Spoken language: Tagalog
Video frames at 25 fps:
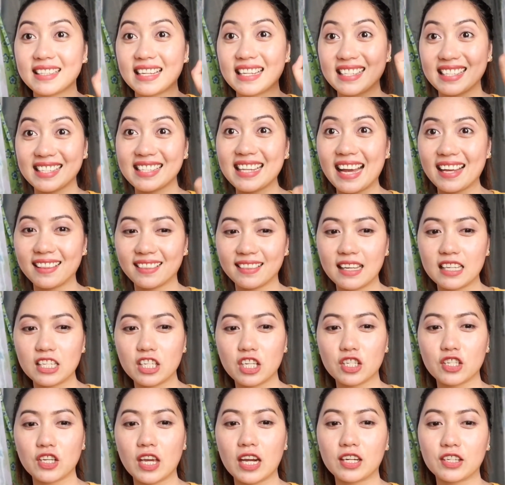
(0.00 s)
set na
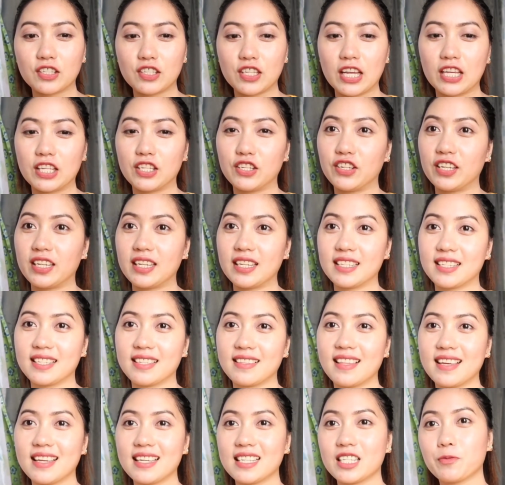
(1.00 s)
share ko sa inyo is
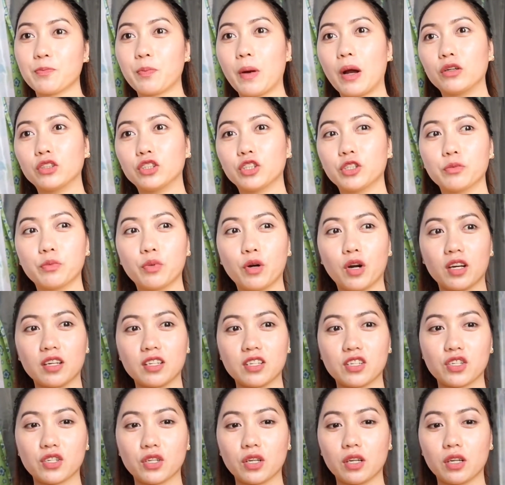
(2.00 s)
this powder brush.